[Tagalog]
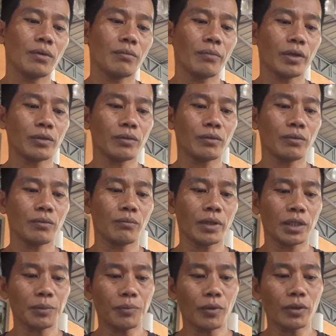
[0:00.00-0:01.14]
merong
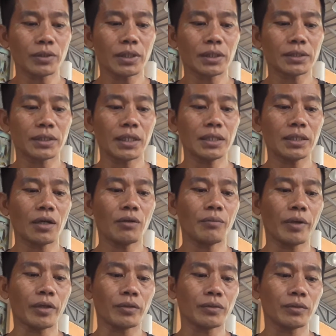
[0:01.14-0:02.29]
mariposang sitaw,
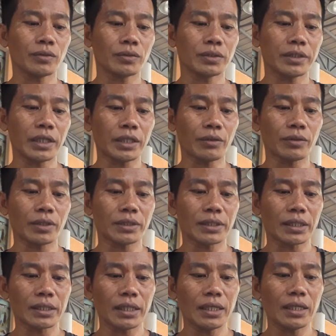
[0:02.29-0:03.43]
merong sitaw na
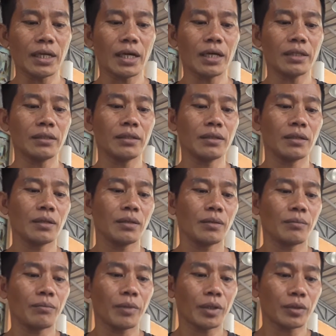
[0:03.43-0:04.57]
sandigan,
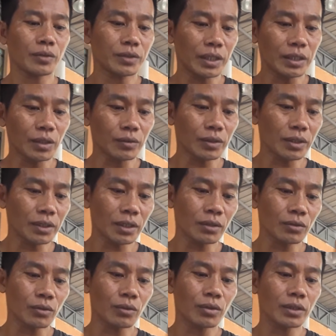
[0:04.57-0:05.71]
merong sitaw na
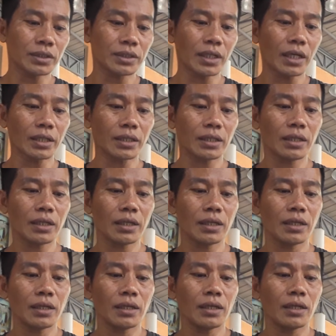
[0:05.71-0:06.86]
negro, star,
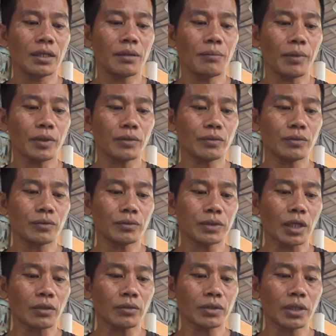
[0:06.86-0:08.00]
merong
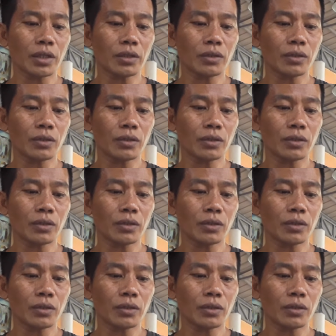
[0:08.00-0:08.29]
talong na